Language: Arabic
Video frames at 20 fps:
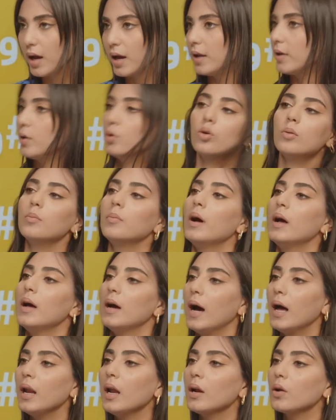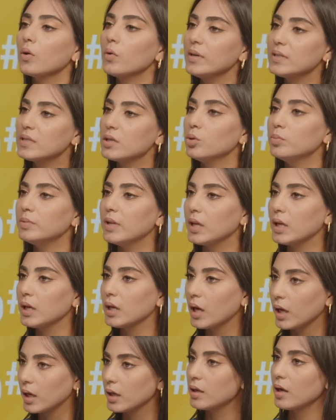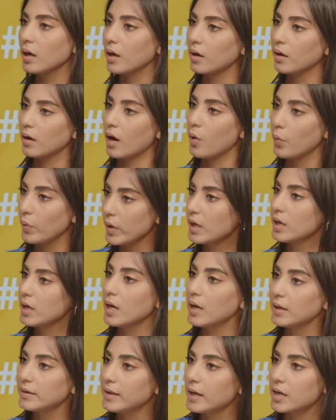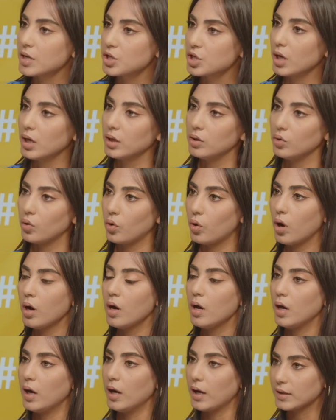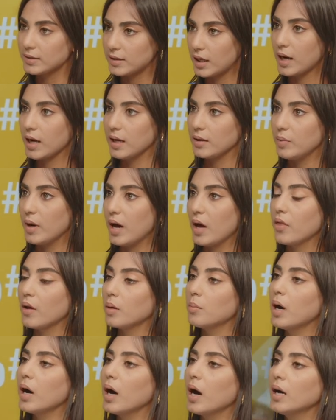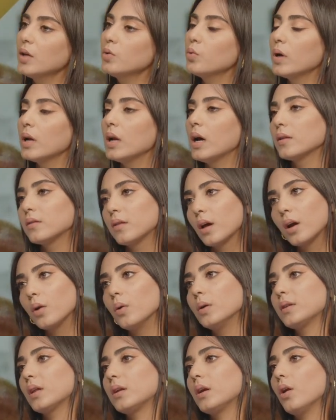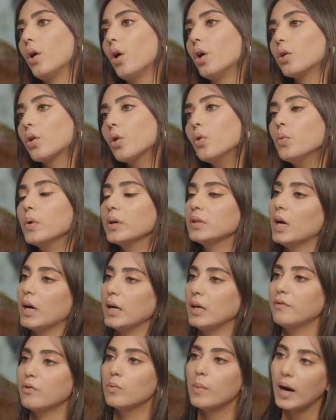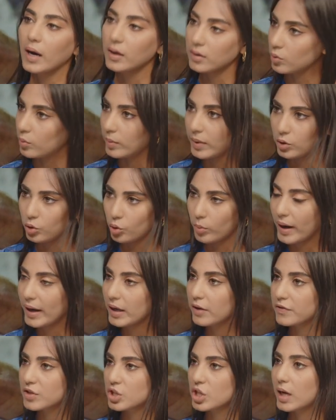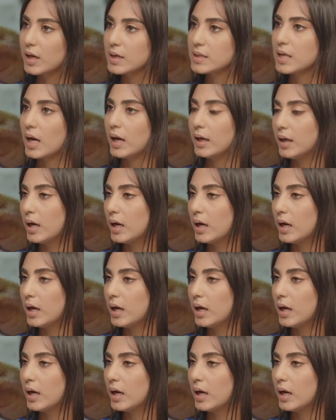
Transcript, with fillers: اليوم هل القوات اللبنانيه هي قويه لدرجه انه اخترقت بهذا المقعد ولا التيار الوطني الحر هو ضعيف ومع وما ما عرف يشتغل صح